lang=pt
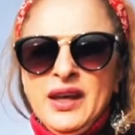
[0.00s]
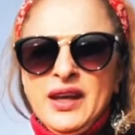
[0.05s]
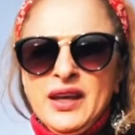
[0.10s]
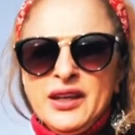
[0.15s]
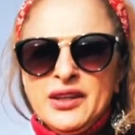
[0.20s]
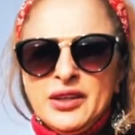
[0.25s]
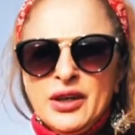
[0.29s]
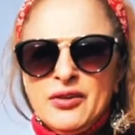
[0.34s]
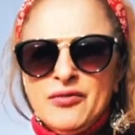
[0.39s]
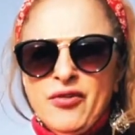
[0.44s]

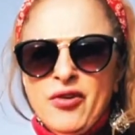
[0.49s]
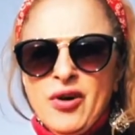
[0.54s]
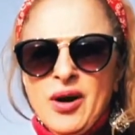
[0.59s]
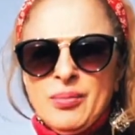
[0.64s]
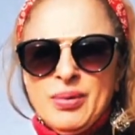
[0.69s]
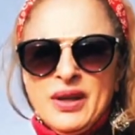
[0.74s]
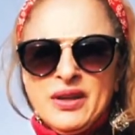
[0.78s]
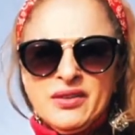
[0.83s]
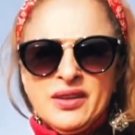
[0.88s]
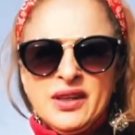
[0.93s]
Então vou
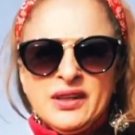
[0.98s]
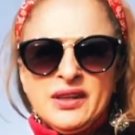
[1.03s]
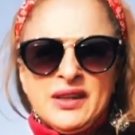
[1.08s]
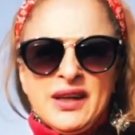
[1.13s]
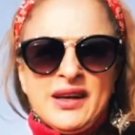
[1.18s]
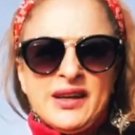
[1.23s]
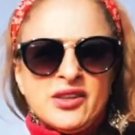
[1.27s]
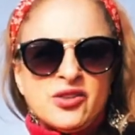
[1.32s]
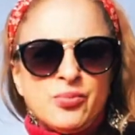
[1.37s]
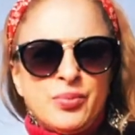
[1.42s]

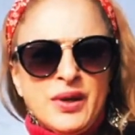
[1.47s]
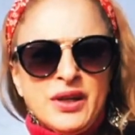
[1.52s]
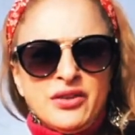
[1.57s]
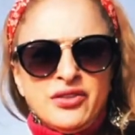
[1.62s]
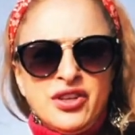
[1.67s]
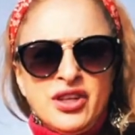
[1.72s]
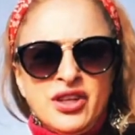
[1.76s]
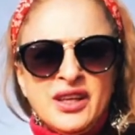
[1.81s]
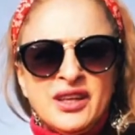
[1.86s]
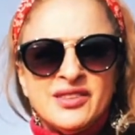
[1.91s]
apresentar as
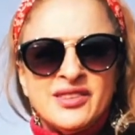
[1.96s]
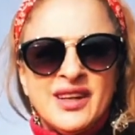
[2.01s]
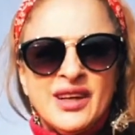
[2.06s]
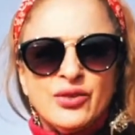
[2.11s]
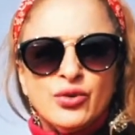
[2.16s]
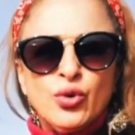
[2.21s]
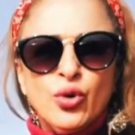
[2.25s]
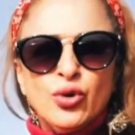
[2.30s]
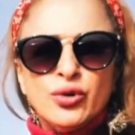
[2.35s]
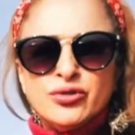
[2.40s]
prendinhas a
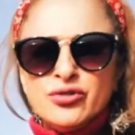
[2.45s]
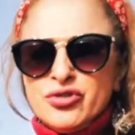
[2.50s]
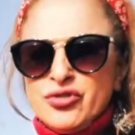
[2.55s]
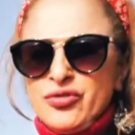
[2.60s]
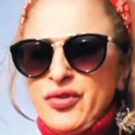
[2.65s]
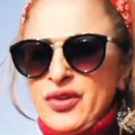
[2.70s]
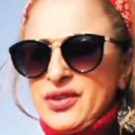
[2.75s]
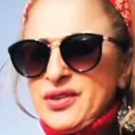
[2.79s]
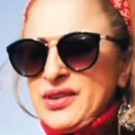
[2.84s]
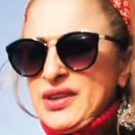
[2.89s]
todos
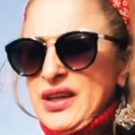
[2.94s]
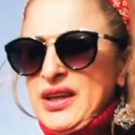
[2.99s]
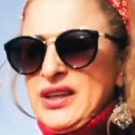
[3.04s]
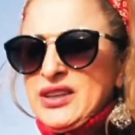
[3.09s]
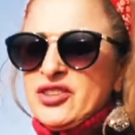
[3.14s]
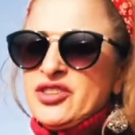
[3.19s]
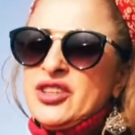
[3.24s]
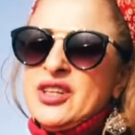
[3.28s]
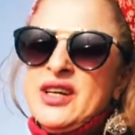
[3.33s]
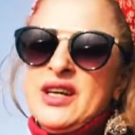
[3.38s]

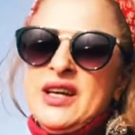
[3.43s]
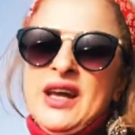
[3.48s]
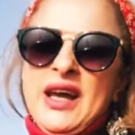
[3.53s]
vocês.